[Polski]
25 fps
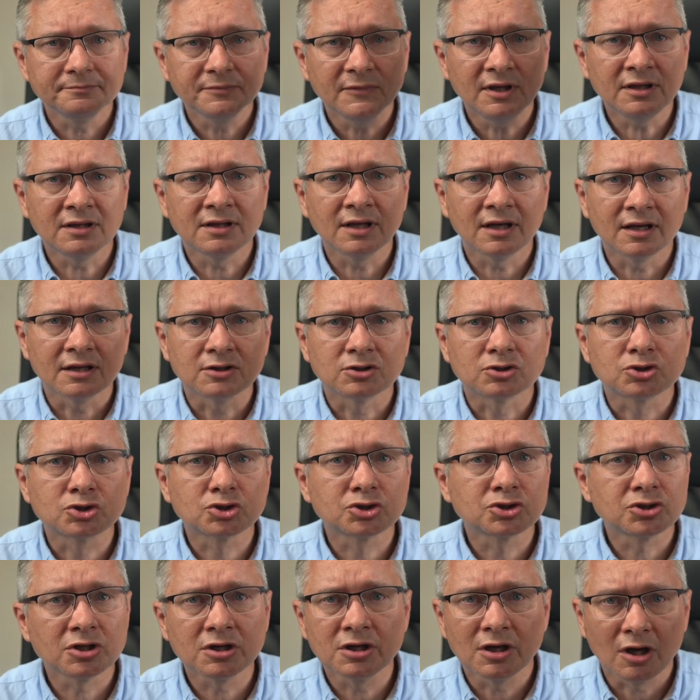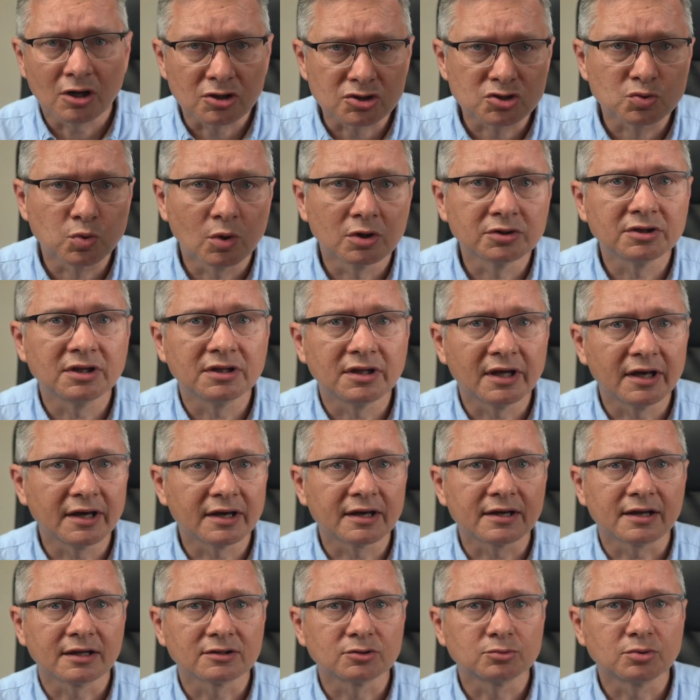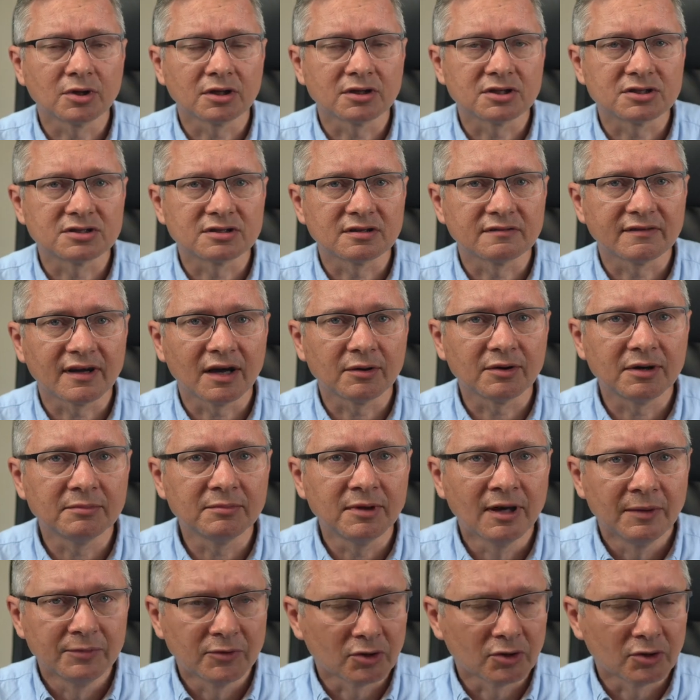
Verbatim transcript: I te trzy osłony na ekran, które testowałem,